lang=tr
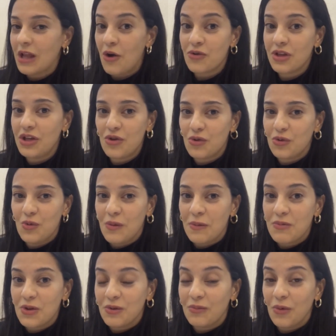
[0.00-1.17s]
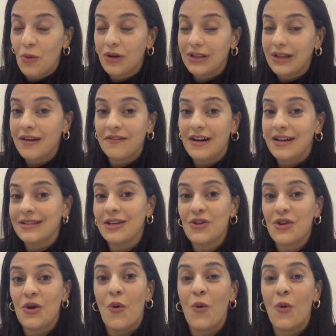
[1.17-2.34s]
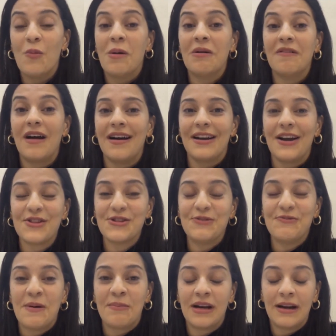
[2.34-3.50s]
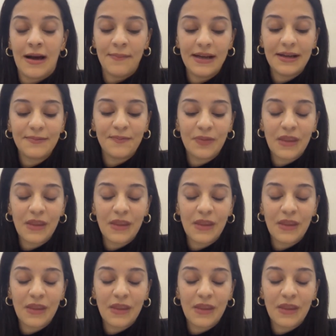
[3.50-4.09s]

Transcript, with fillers: Daha önce hiç duymamıştım o kadar fazla şey okumama ve araştırmama rağmen.